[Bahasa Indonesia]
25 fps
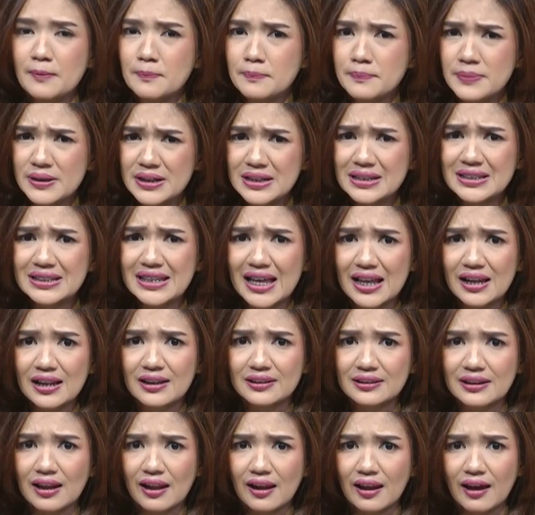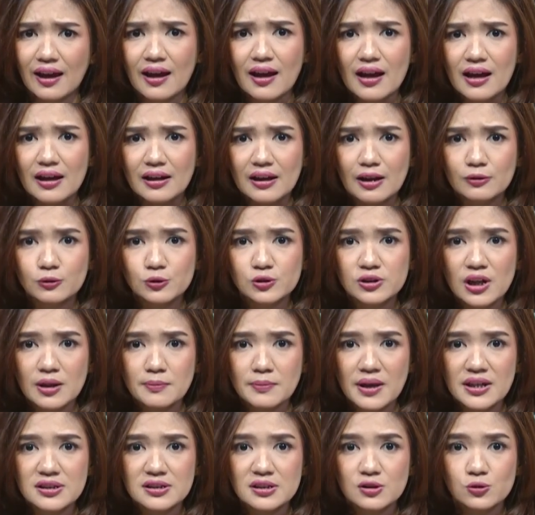yang bertele-tele, ratusan
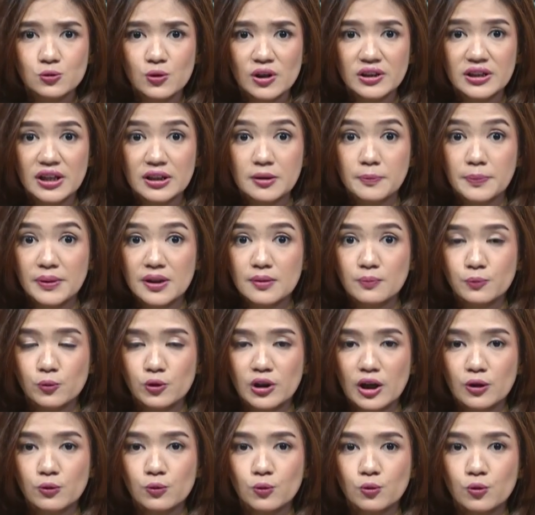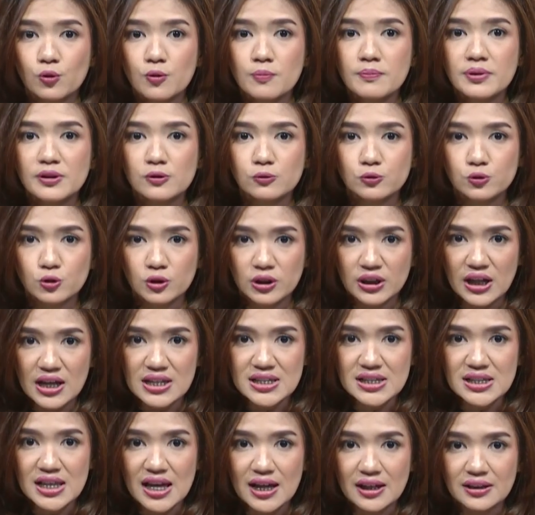mahasiswa dari Perhimpunan Hukum berunjuk
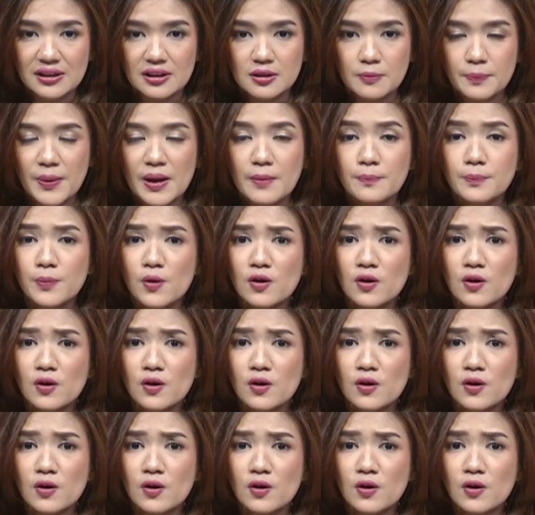rasa di depan